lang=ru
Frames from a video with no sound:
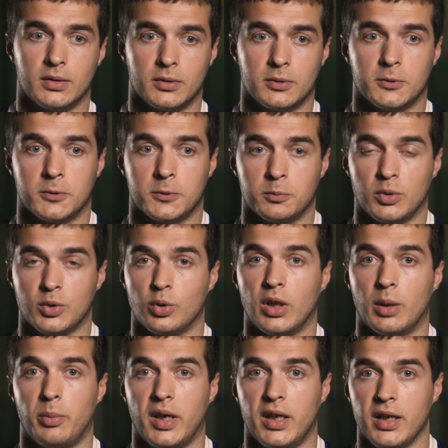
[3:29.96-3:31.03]
Э, мы
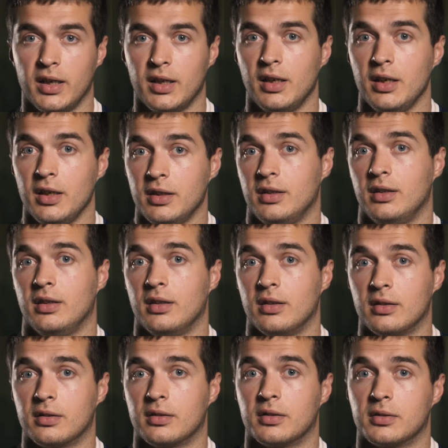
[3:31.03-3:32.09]
туда приехали, и
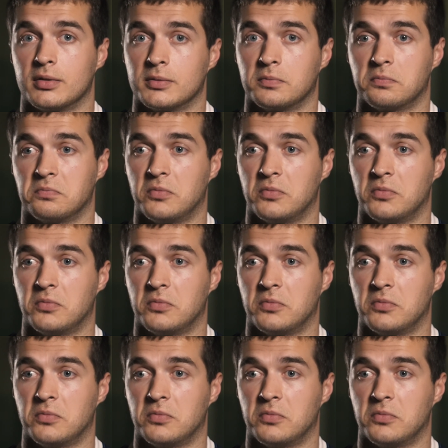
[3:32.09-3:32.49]
э,